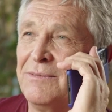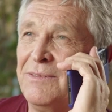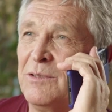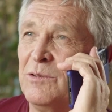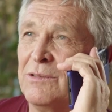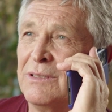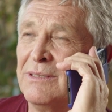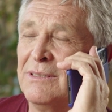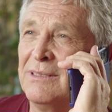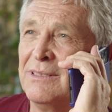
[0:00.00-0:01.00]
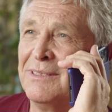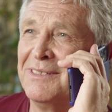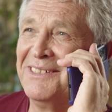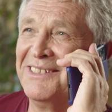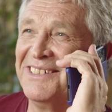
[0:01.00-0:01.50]
que d'un ou deux jours de
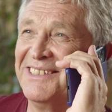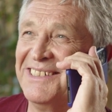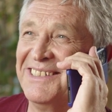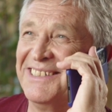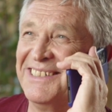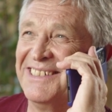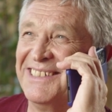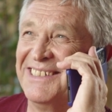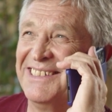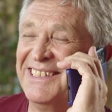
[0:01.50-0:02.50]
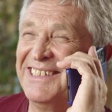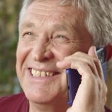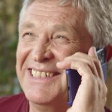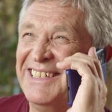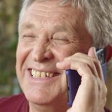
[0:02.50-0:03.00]
congé, il vaut mieux ne pas rentrer à la maison.